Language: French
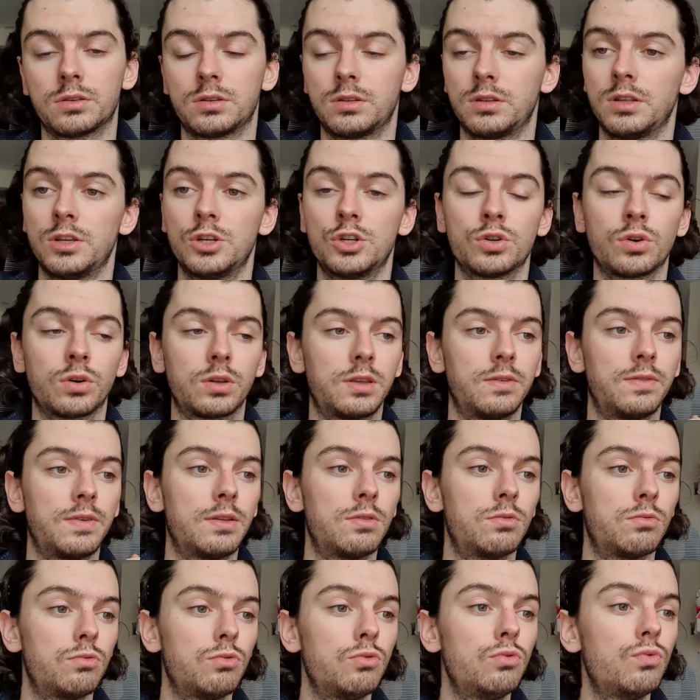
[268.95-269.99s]
C'est des gens qui
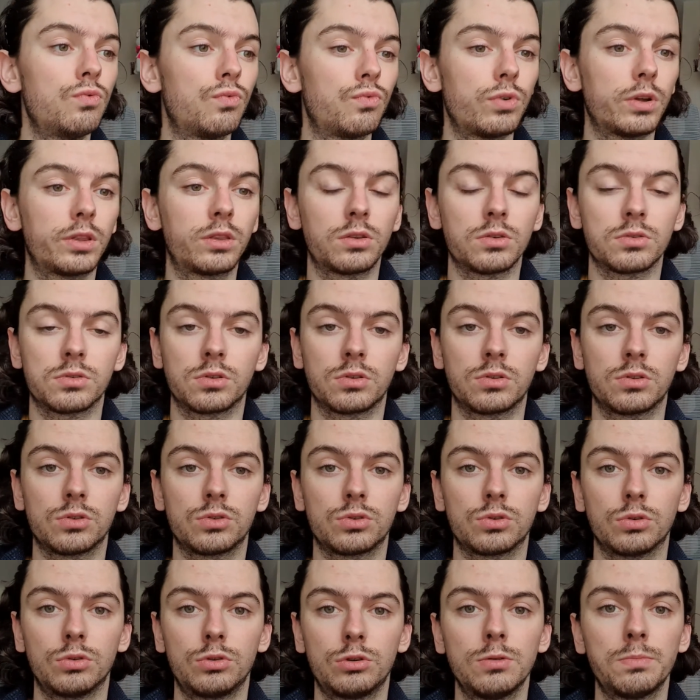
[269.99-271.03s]
viennent une fois de temps en temps
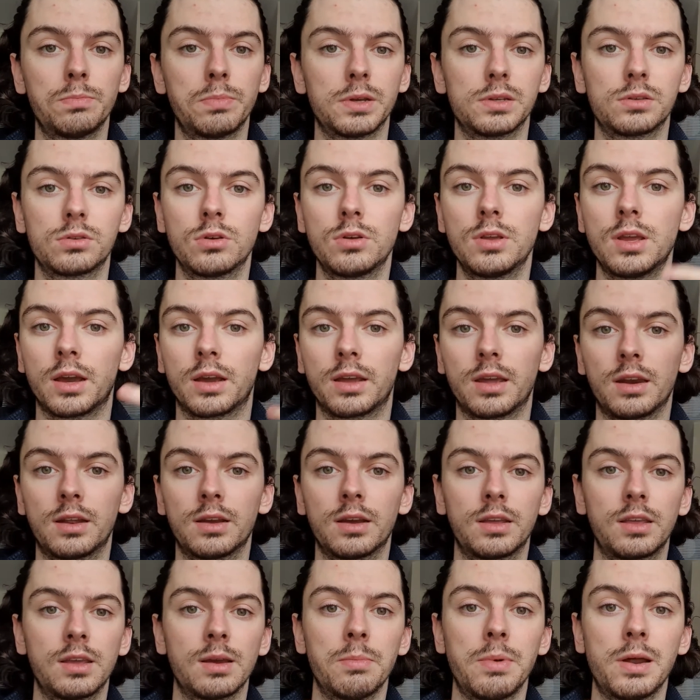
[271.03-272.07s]
sur YouTube parce qu'il y a
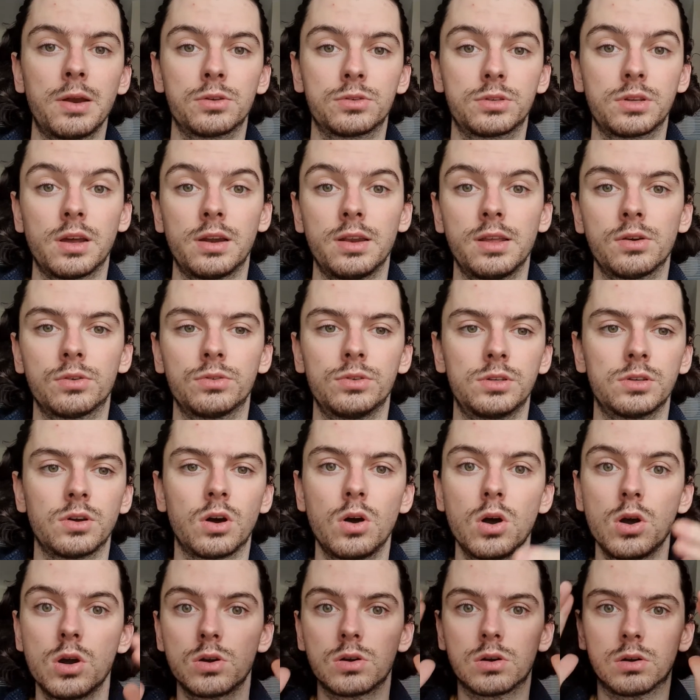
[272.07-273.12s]
quelqu'un qui a balancé un lien en disant
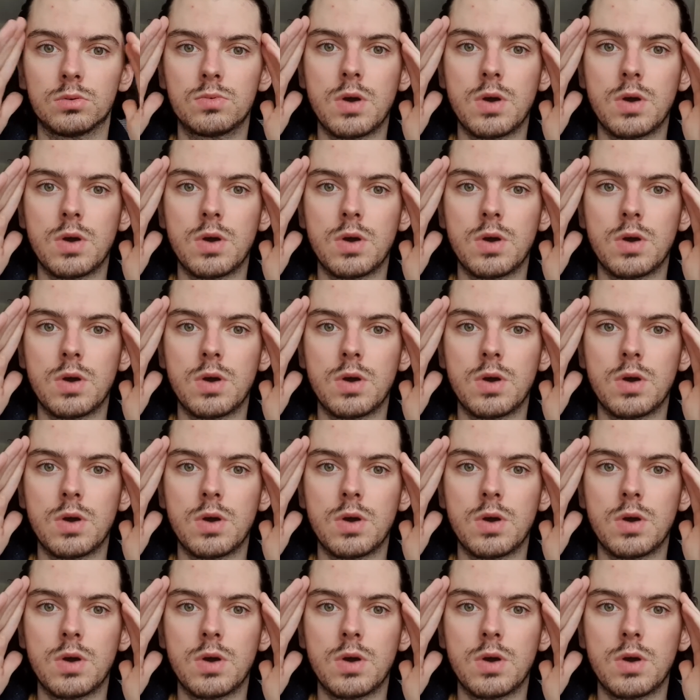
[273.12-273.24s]
mm.